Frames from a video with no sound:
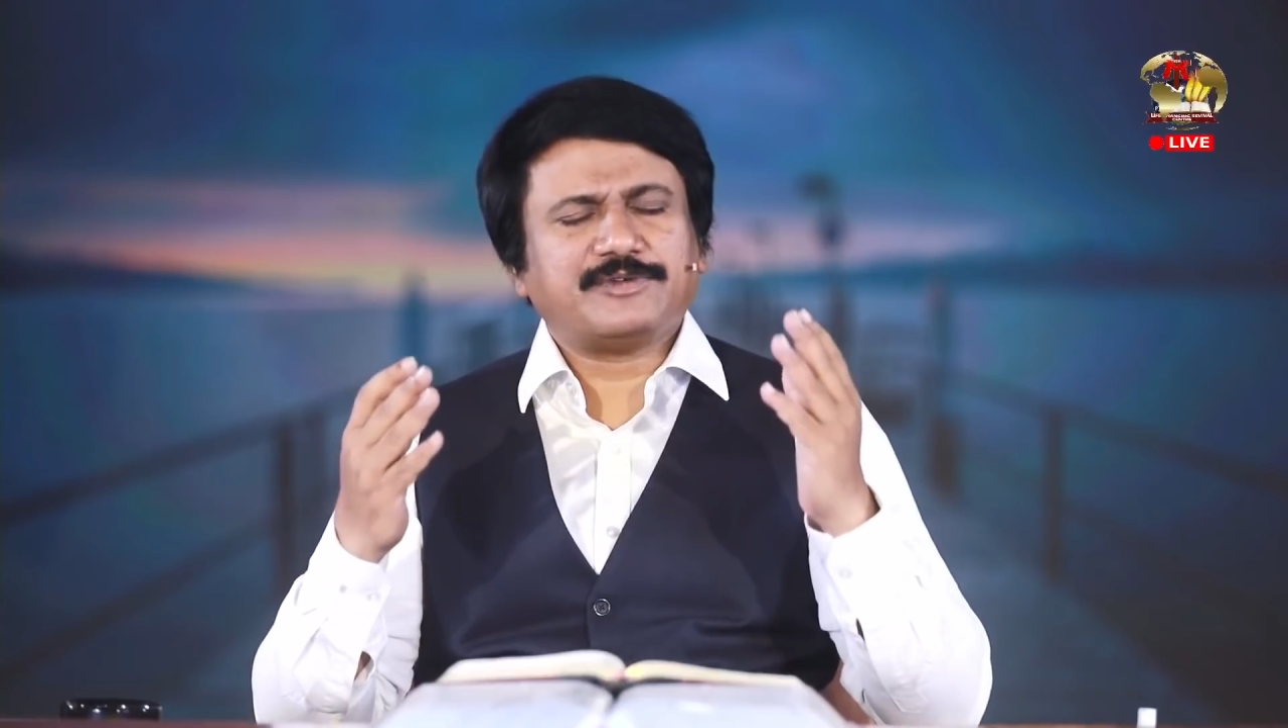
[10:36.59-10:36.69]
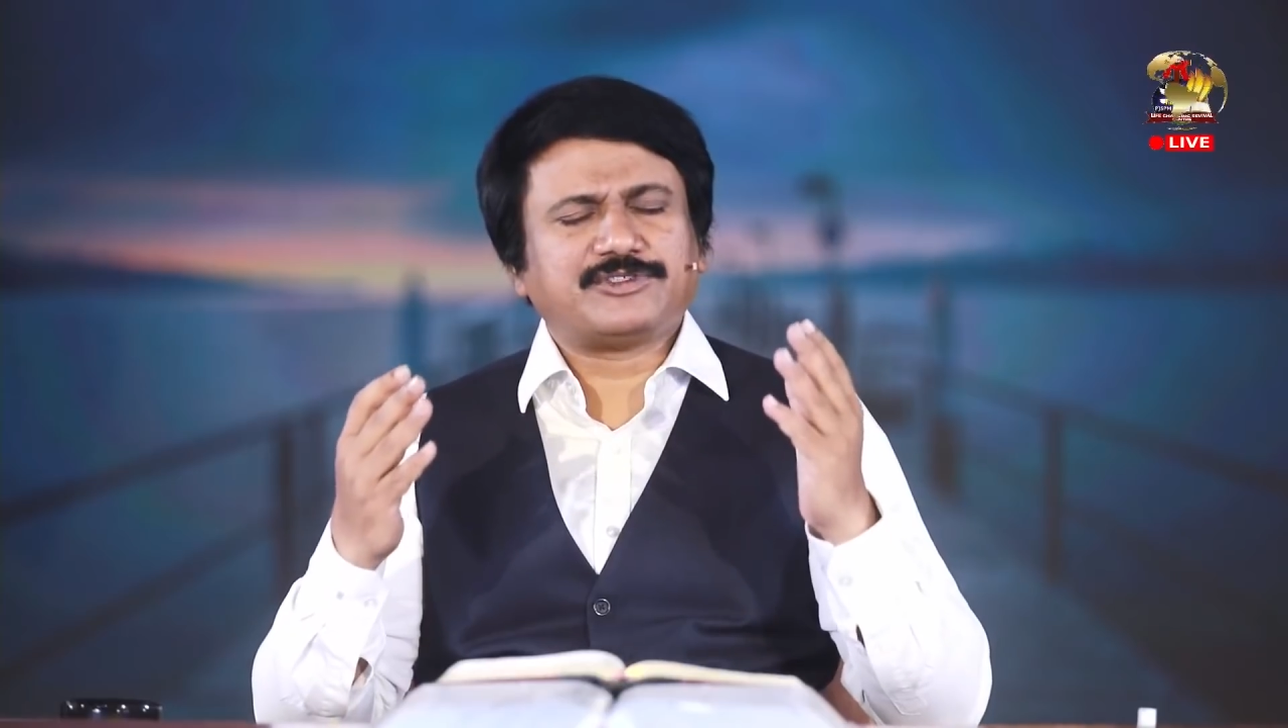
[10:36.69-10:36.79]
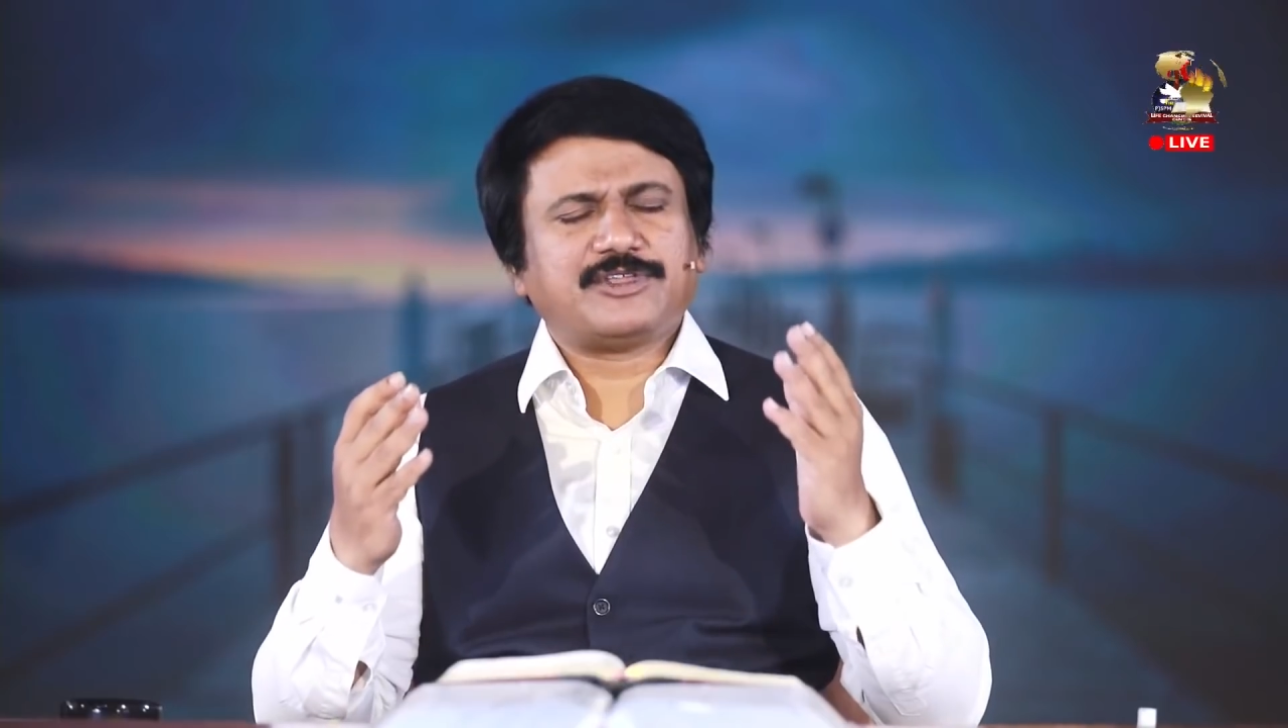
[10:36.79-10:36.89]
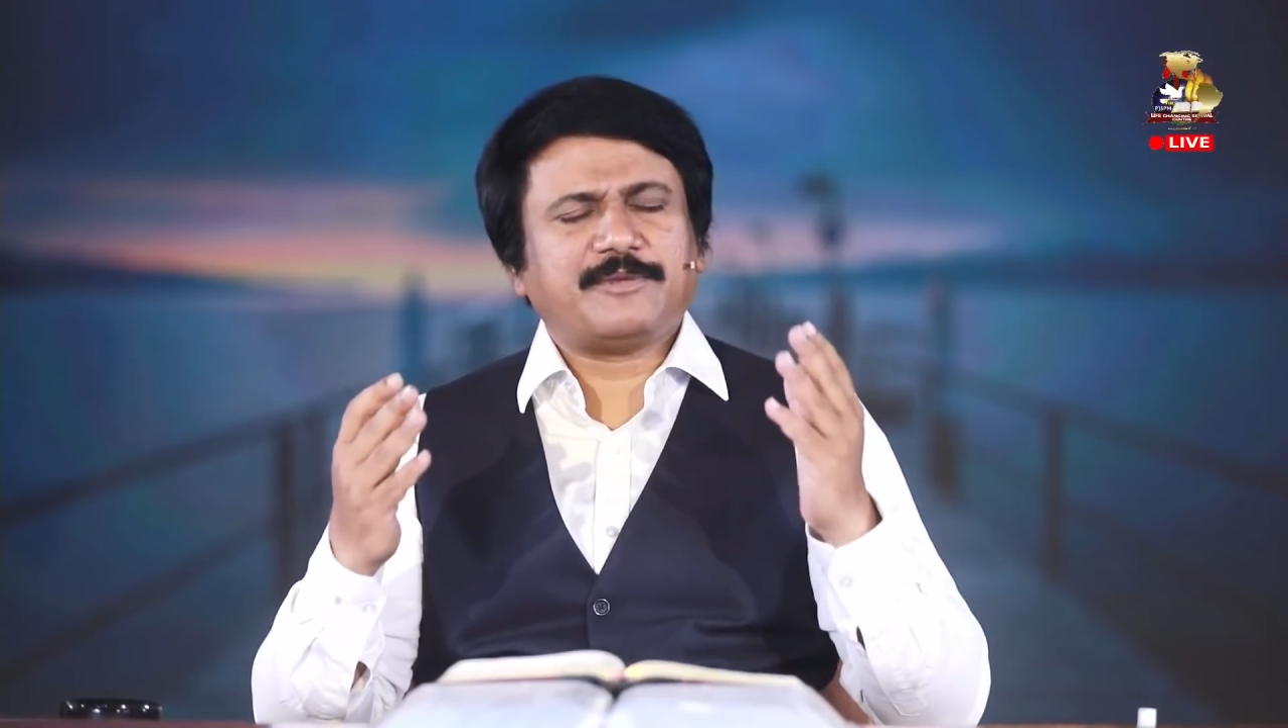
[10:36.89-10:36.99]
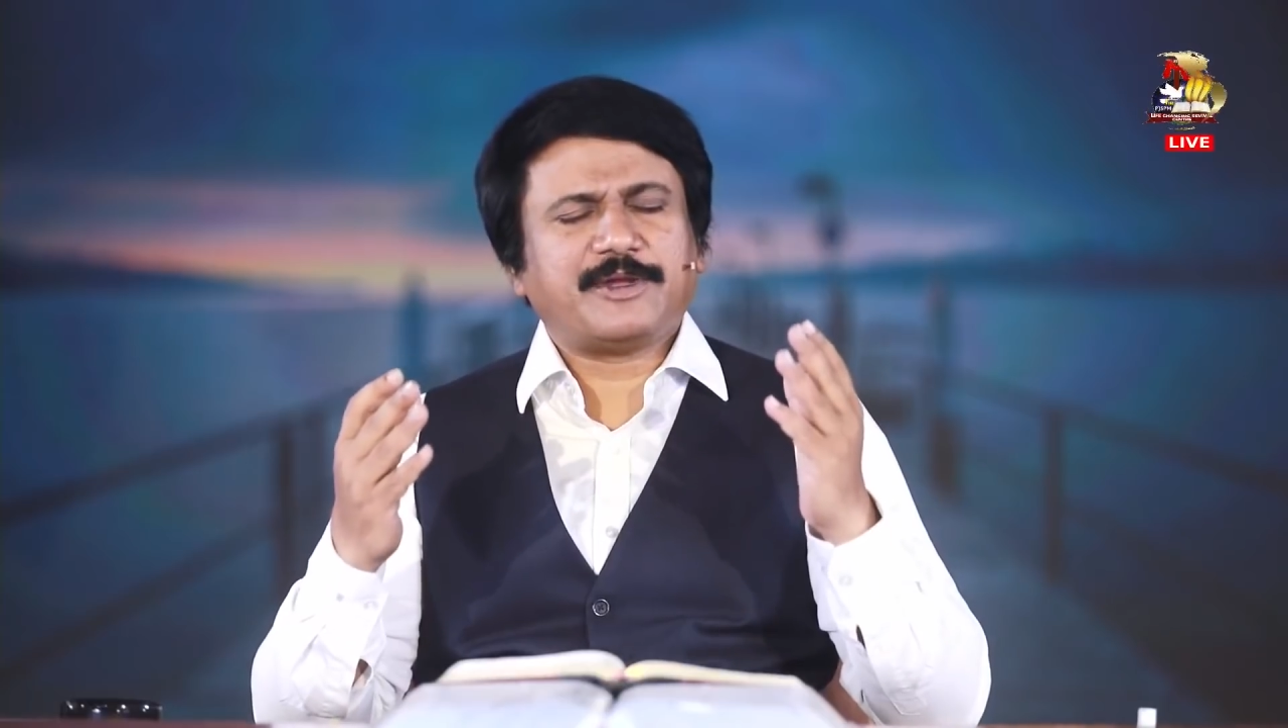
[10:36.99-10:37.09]

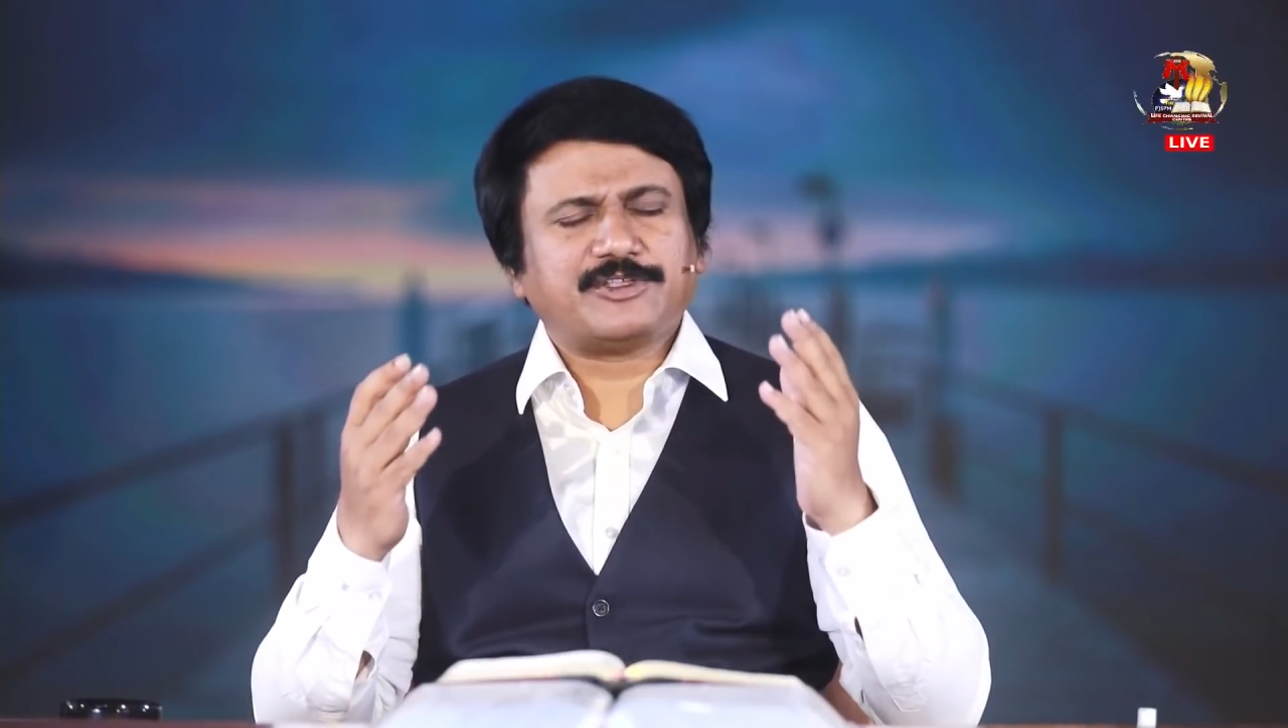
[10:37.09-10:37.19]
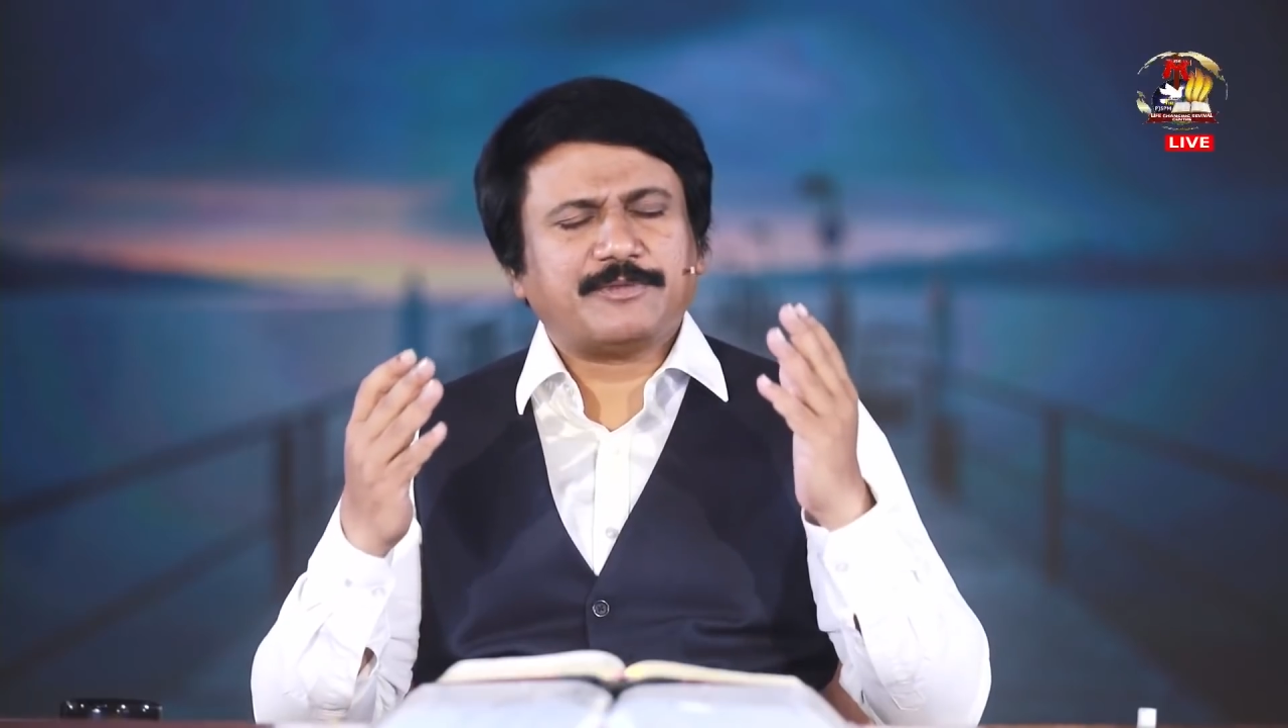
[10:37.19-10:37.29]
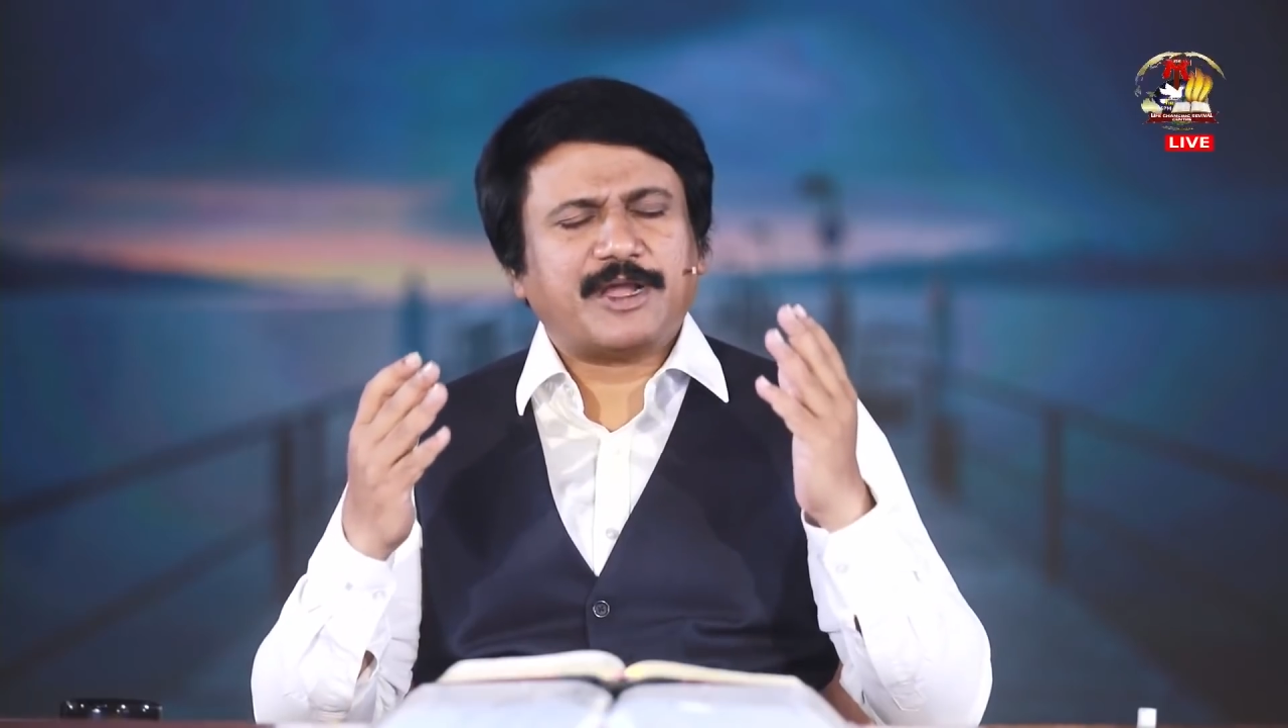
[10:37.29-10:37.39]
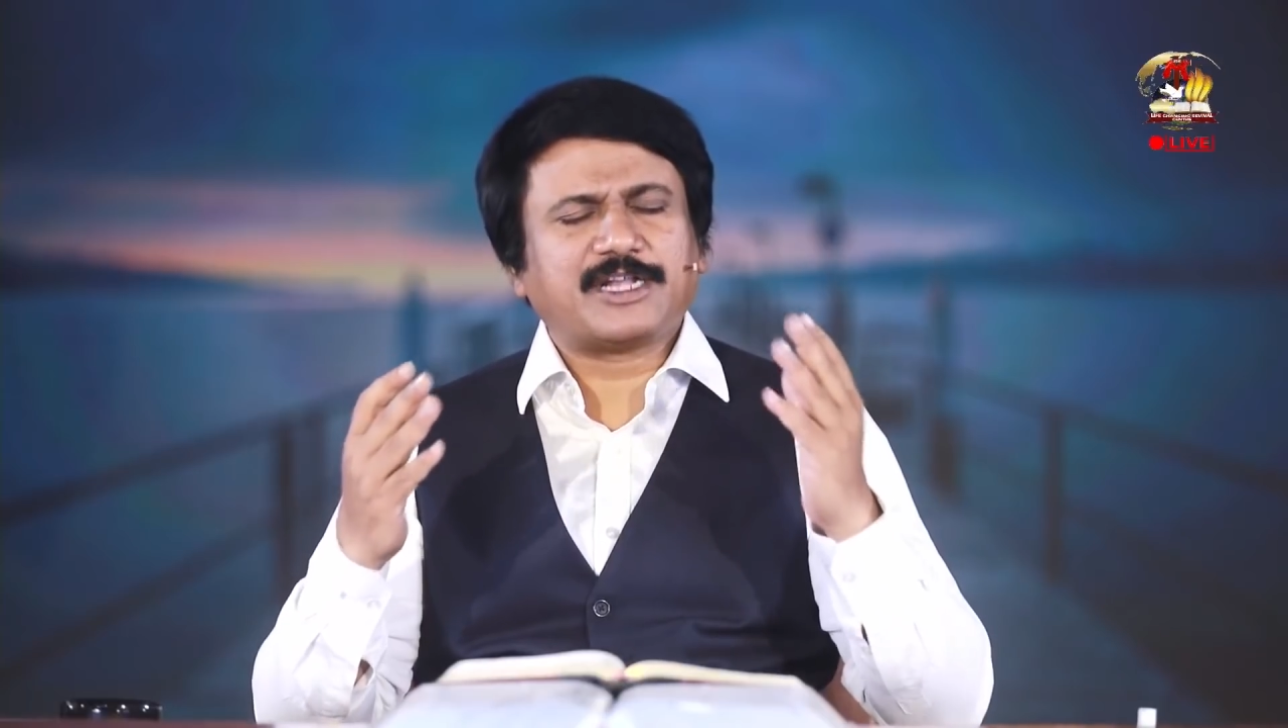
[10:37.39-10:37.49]
వస్తున్నా మాతో